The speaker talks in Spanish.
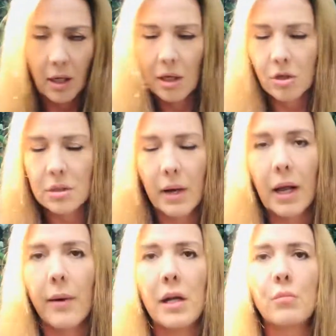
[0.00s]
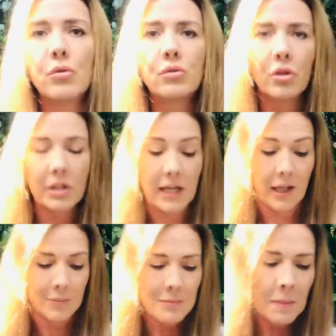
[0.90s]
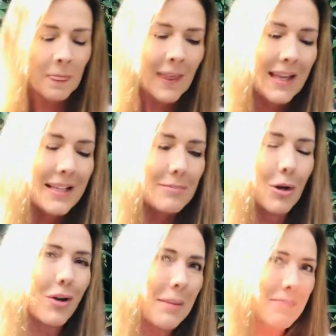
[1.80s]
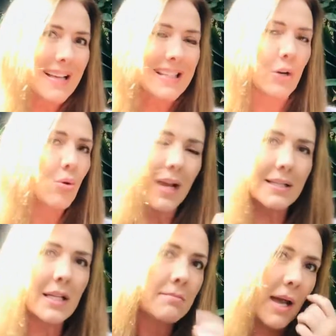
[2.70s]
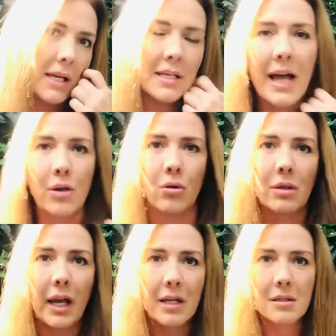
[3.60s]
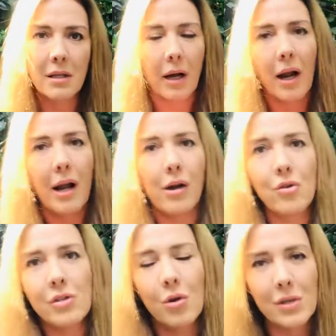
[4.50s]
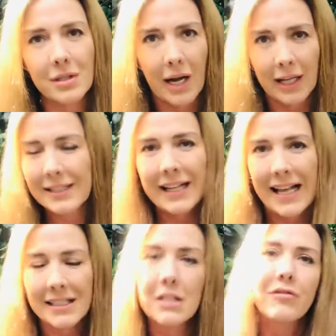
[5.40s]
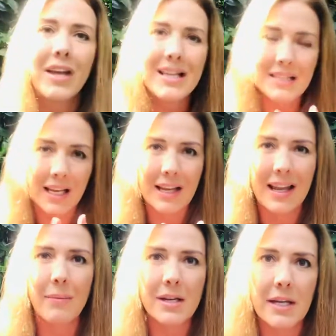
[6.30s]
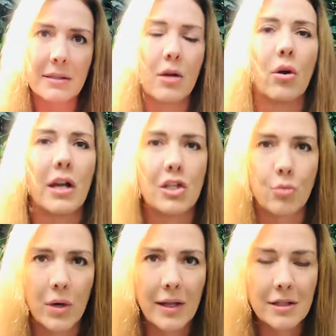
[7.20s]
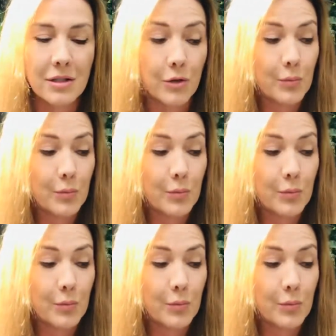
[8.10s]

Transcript: no se va a acabar el mundo ni nada. Pero ¿qué pasa? Nunca se imaginaron que al encerrarnos en nuestras casas, fíjense qué belleza lo que les voy a decir,